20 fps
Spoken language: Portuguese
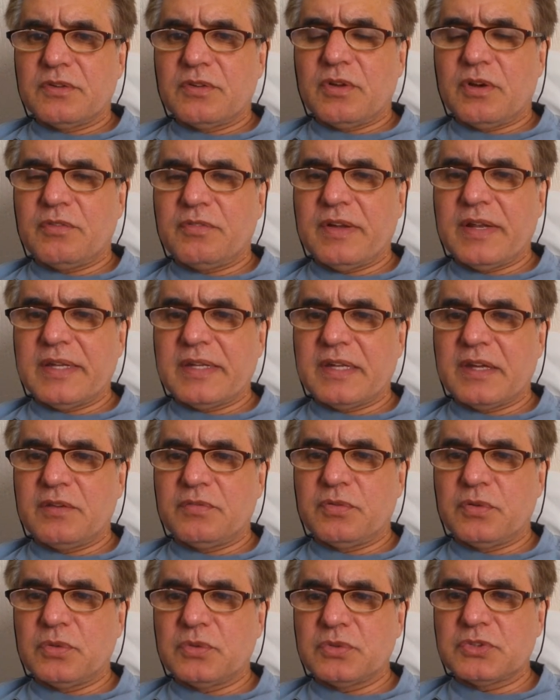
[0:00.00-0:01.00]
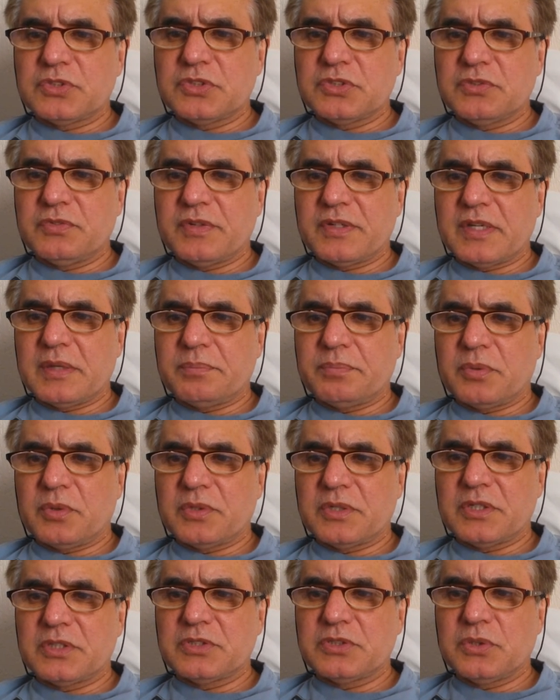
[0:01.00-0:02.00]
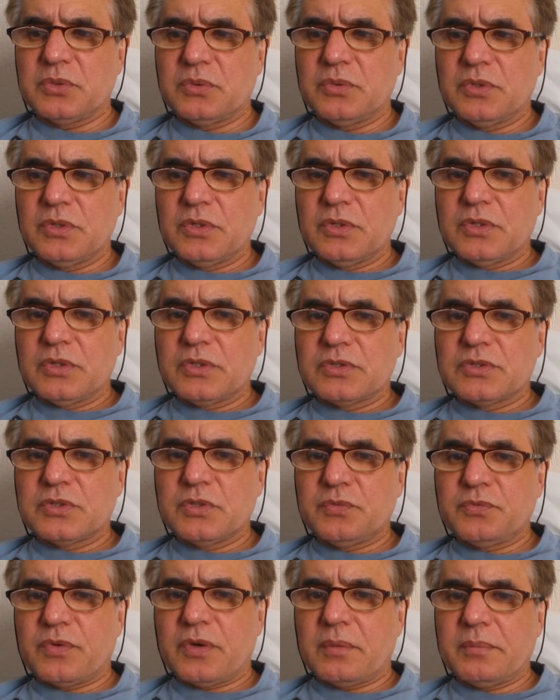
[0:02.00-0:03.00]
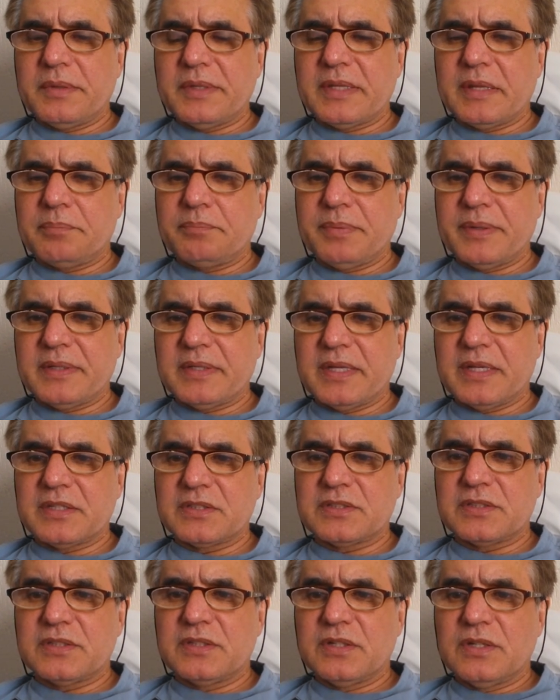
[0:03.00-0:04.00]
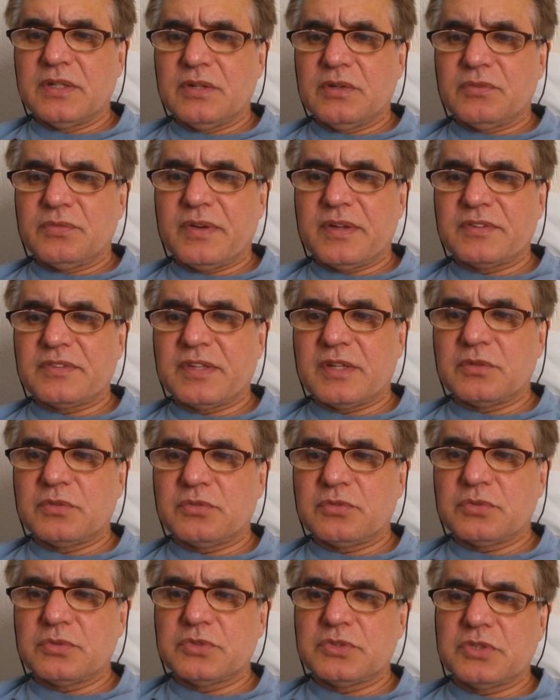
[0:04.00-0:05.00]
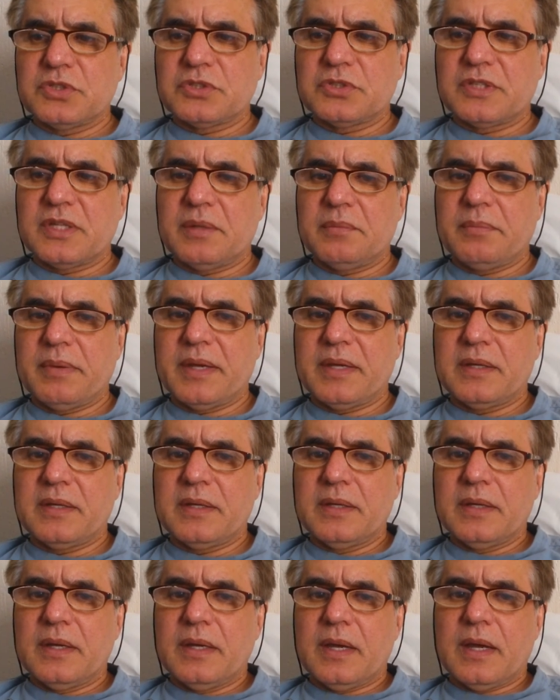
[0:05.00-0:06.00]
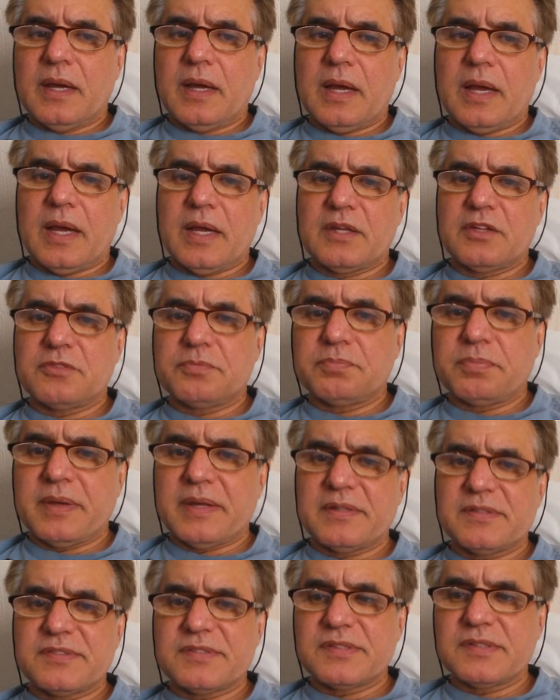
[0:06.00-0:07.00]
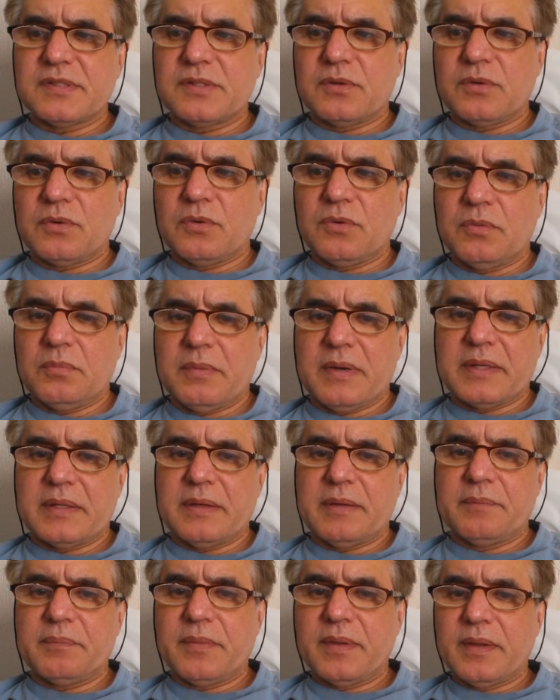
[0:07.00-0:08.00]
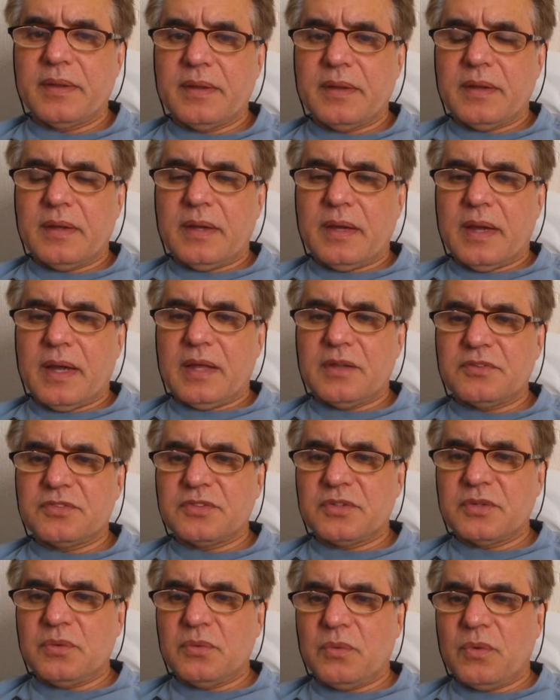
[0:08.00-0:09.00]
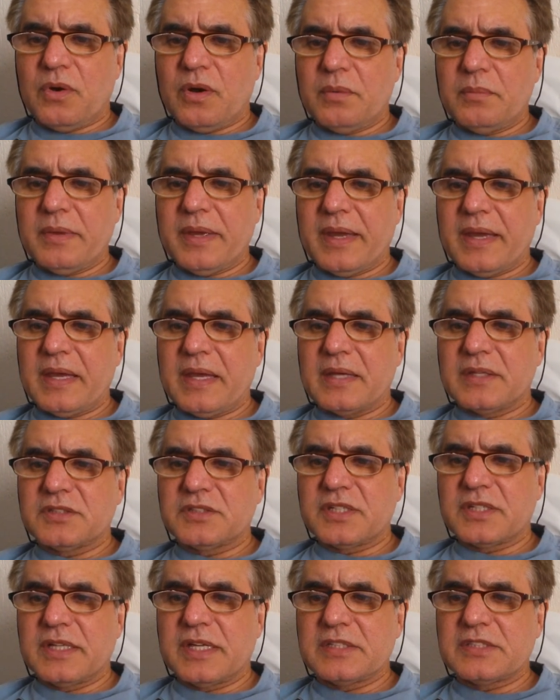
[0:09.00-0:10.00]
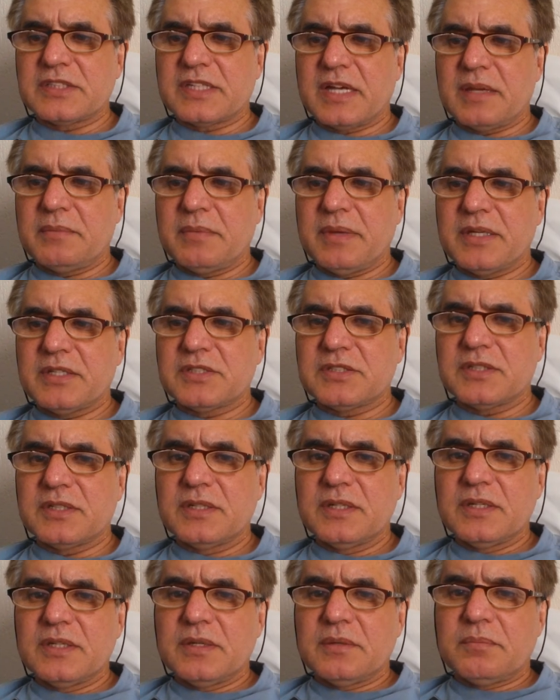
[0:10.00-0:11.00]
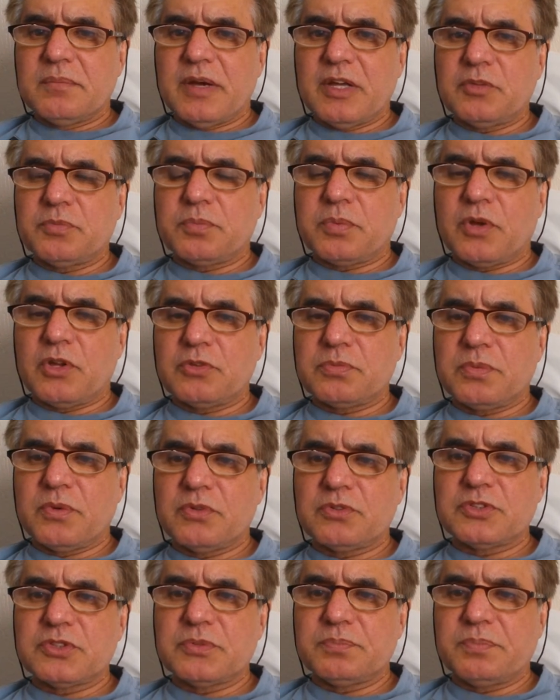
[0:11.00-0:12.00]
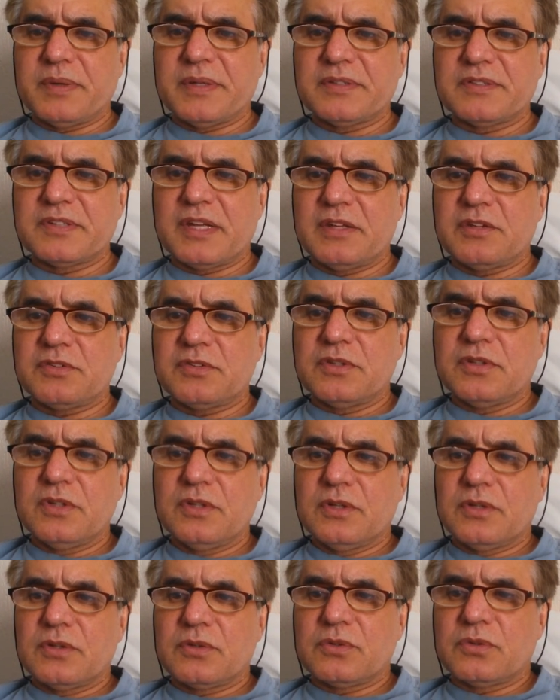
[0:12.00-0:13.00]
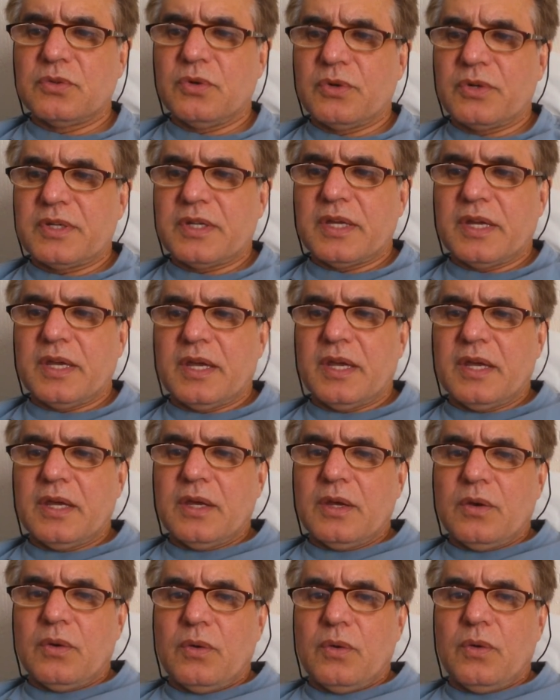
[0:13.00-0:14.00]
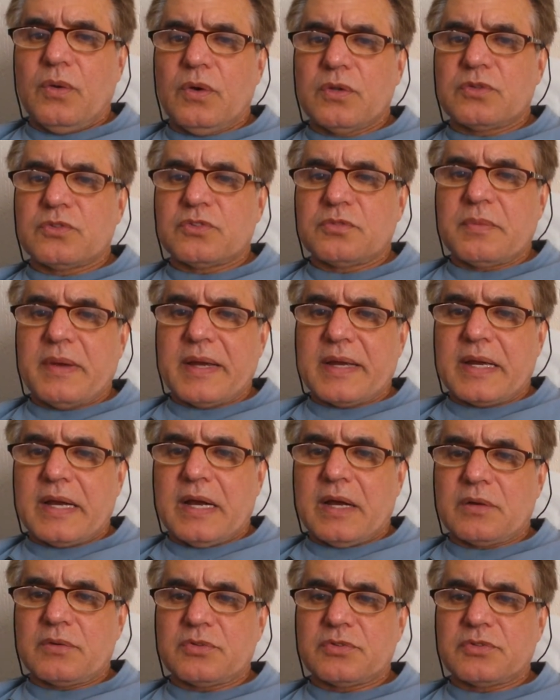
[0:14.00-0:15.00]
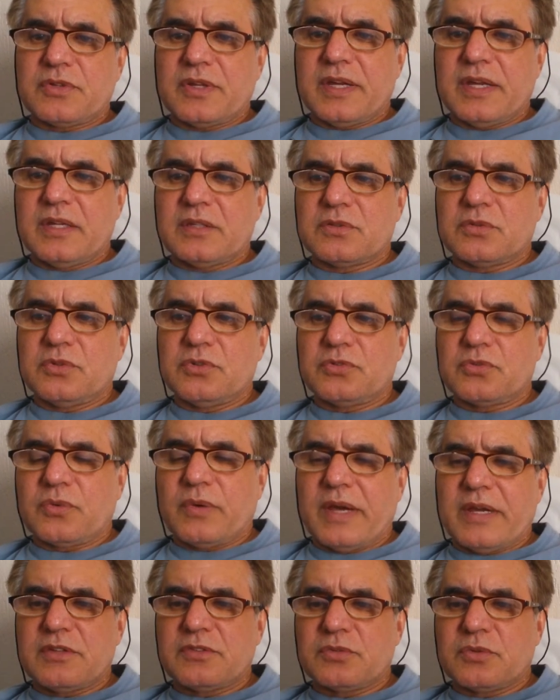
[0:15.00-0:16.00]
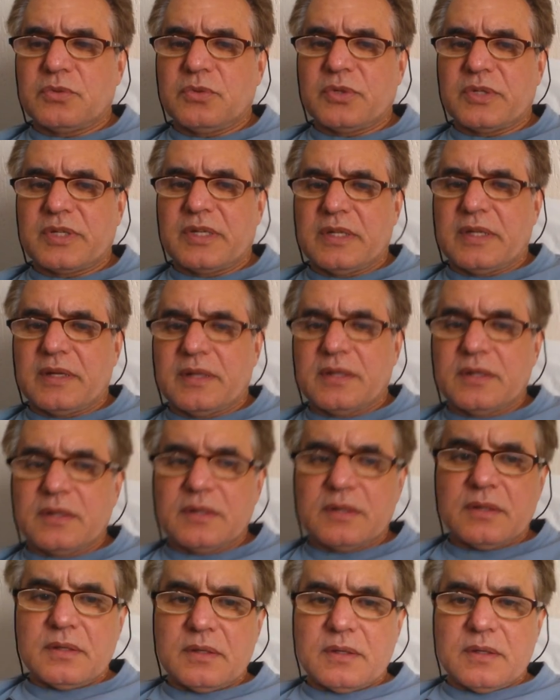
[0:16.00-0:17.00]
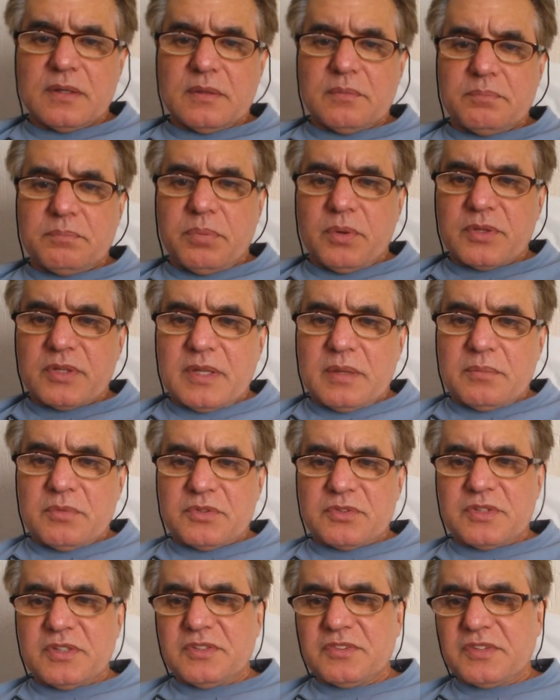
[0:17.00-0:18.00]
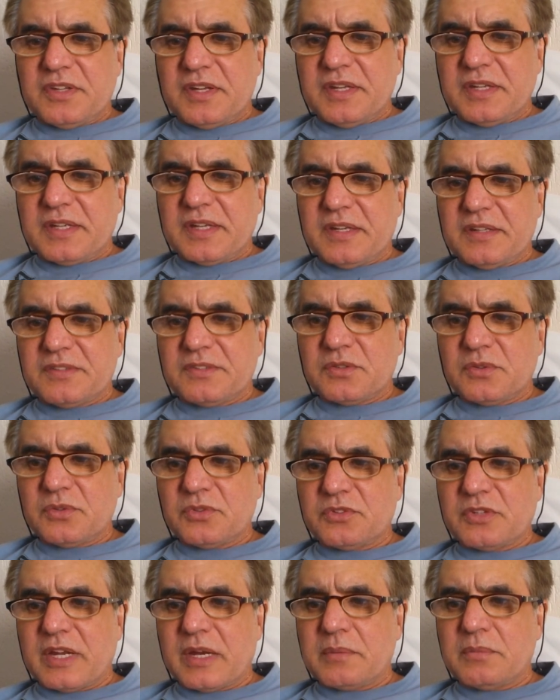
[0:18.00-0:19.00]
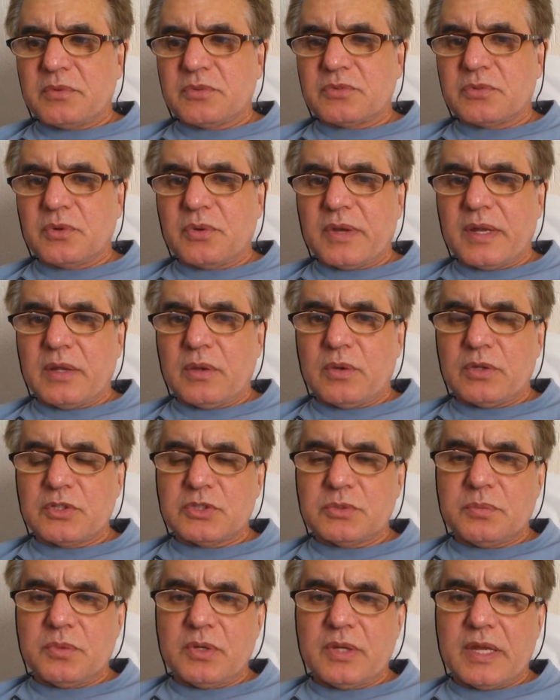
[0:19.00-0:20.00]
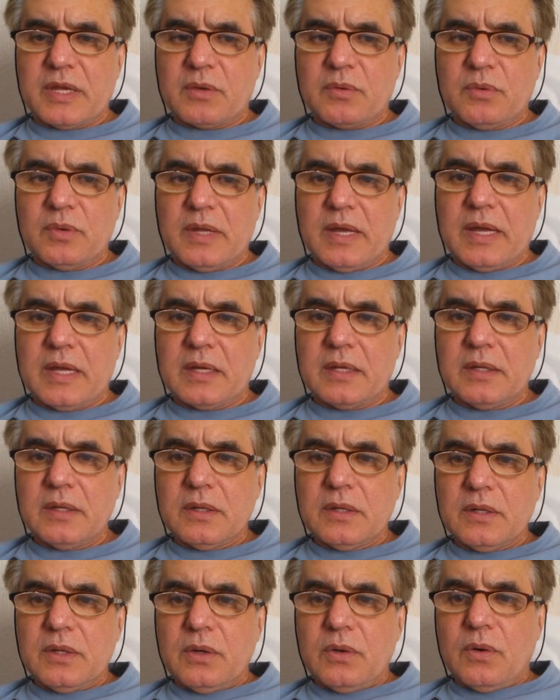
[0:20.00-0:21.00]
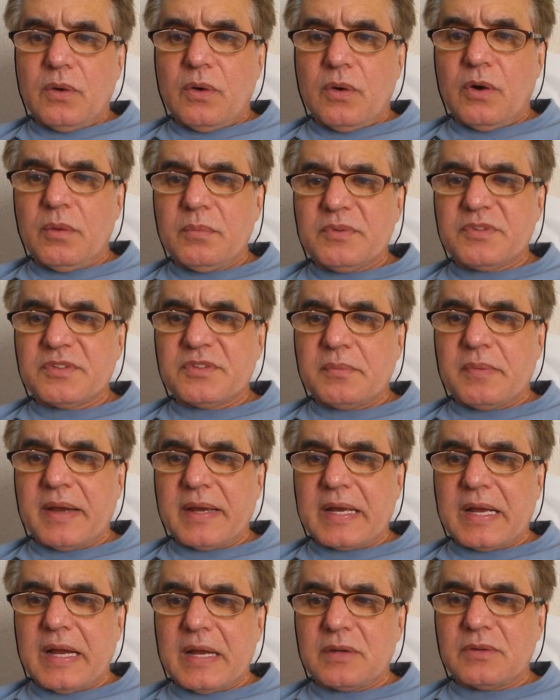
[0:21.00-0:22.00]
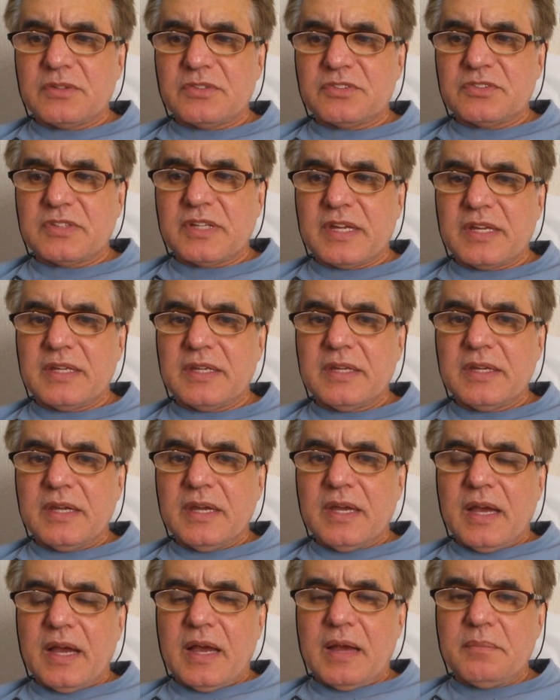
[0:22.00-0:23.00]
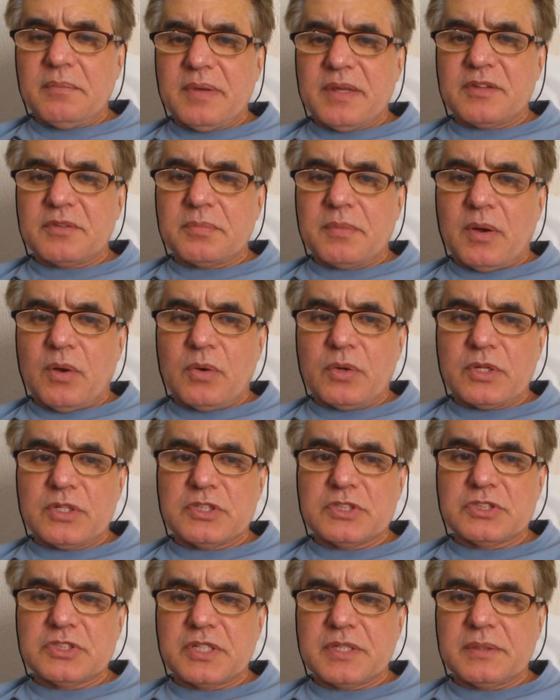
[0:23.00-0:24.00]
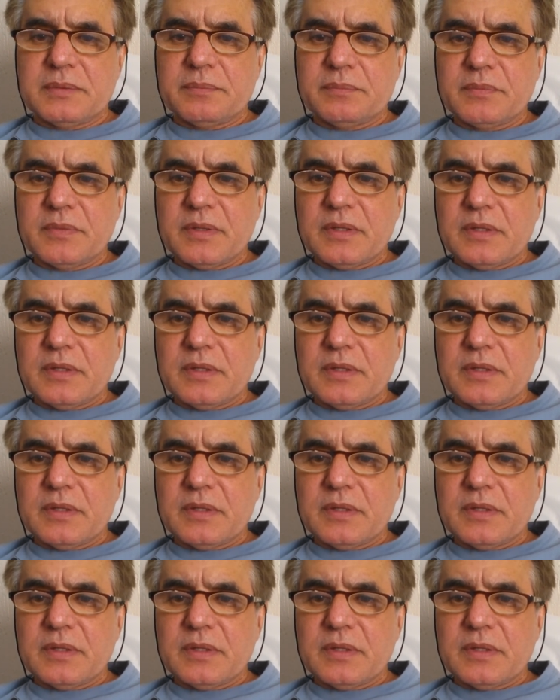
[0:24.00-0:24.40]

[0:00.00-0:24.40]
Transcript: nova linha evolutiva que progrediu de forma independente, fazendo surgir também a espécie humana. Assim, o homem é geneticamente mais próximo aos chimpanzés do que outros macacos, entre os quais o gorila. Podemos dizer que, se usarmos o relógio molecular, homens e macacos têm a mesma origem.